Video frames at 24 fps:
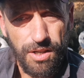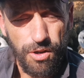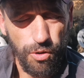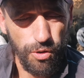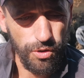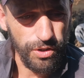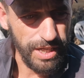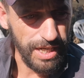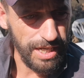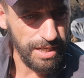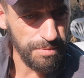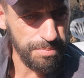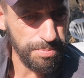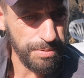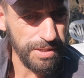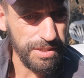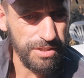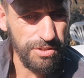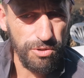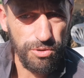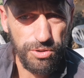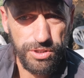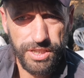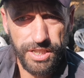On a appris
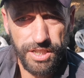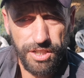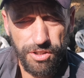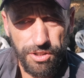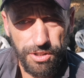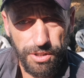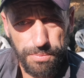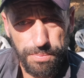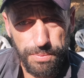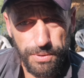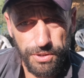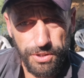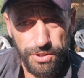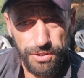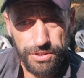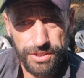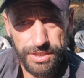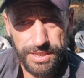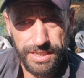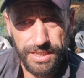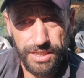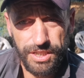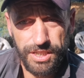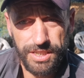de nos erreurs pendant
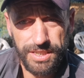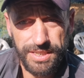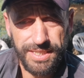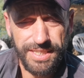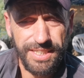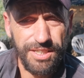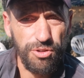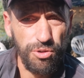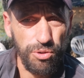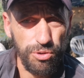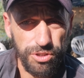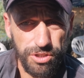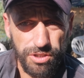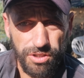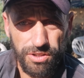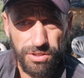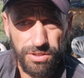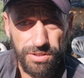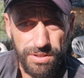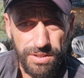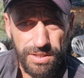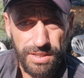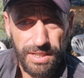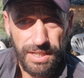ces, deux
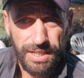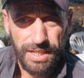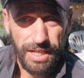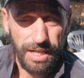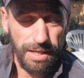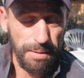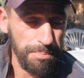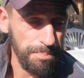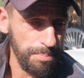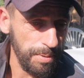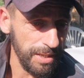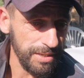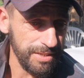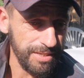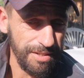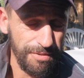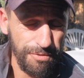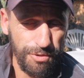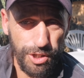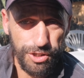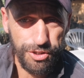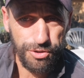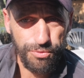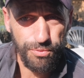ans, à pas
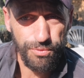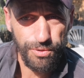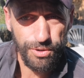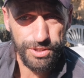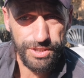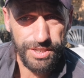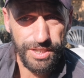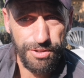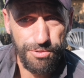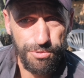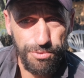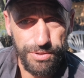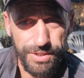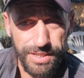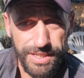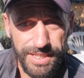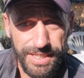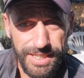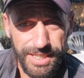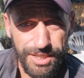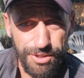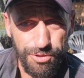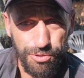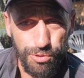savoir souvent
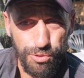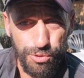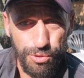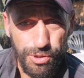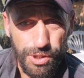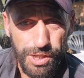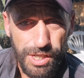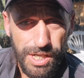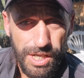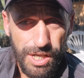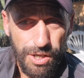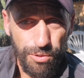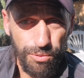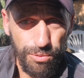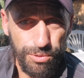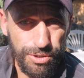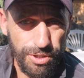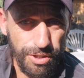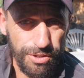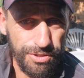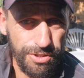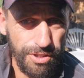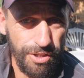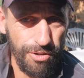s'écouter ou, ou,
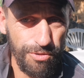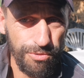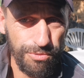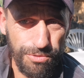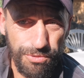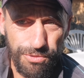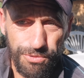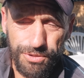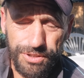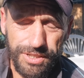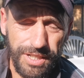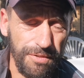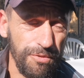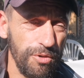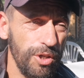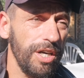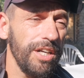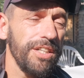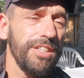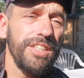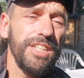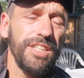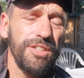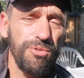sans s'en rendre compte, avoir
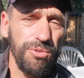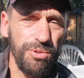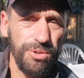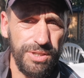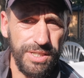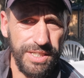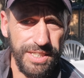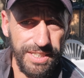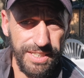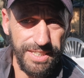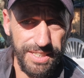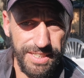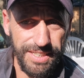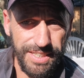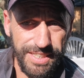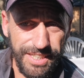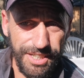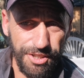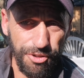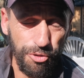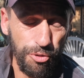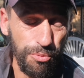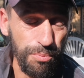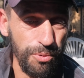un ego qui,
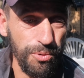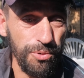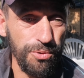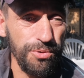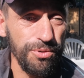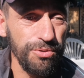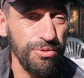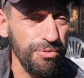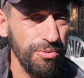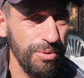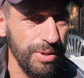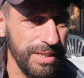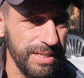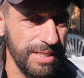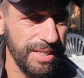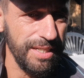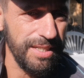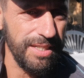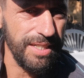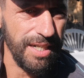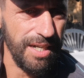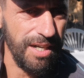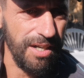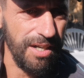remonte ou etc.